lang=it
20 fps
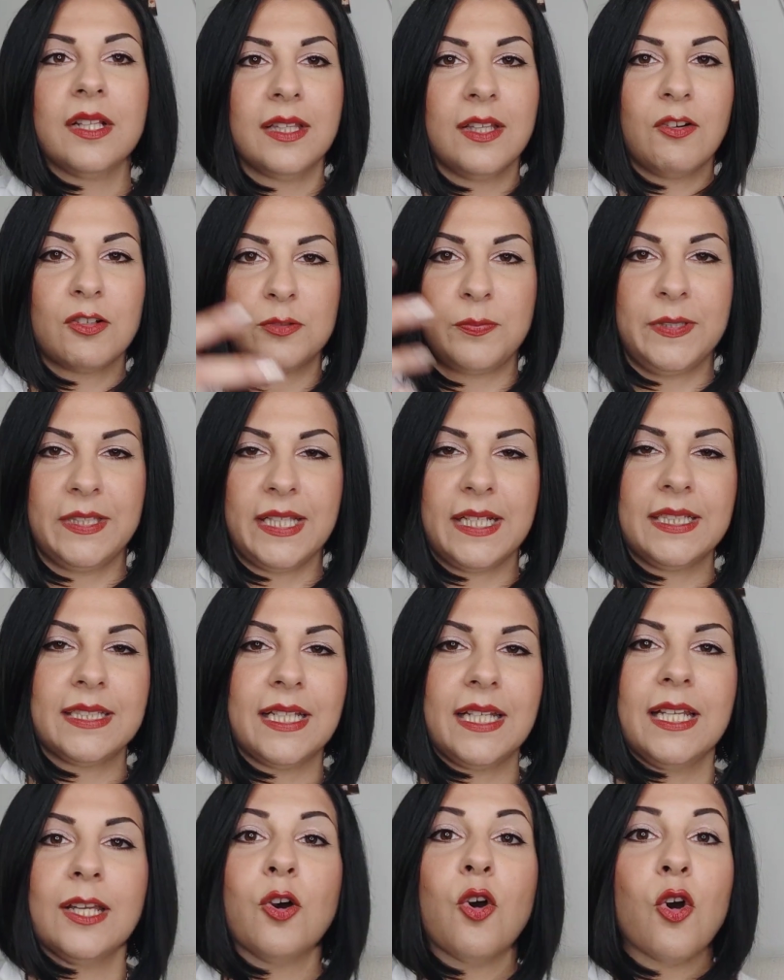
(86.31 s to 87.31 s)
Devo aspettare
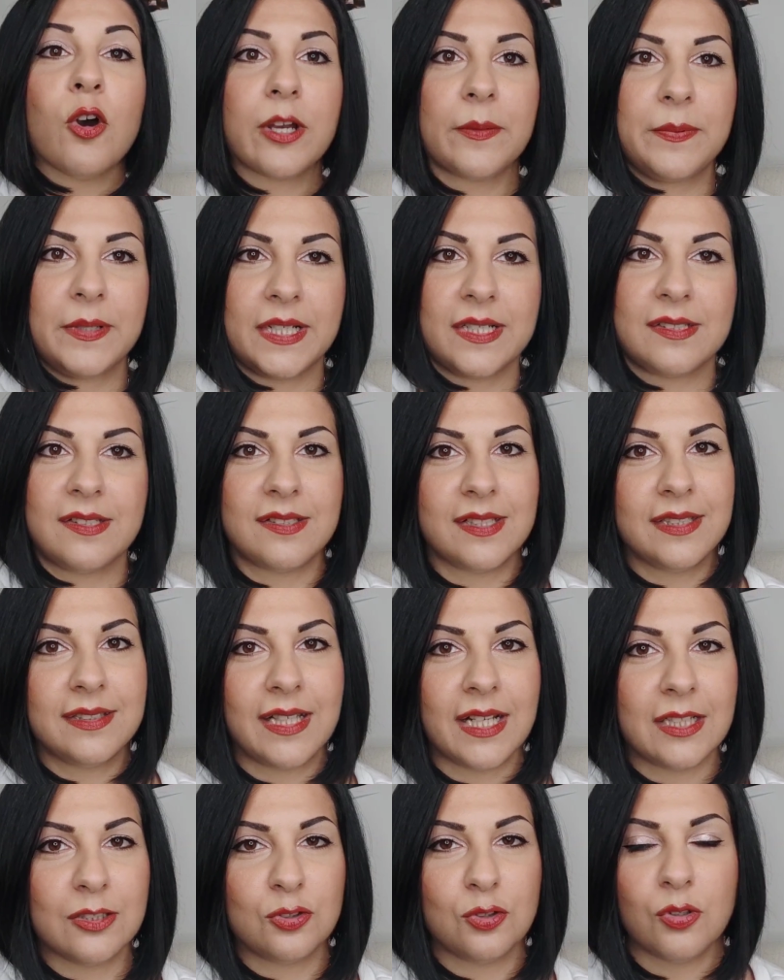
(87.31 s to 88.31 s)
delle ore perché si
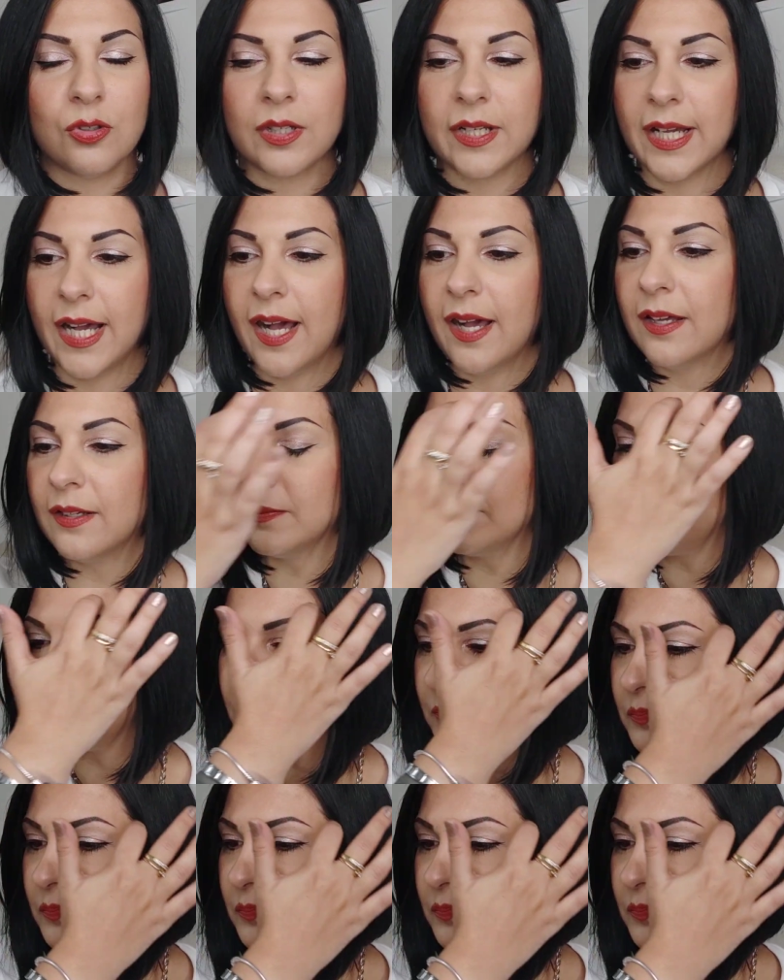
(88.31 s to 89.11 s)
senta la tonca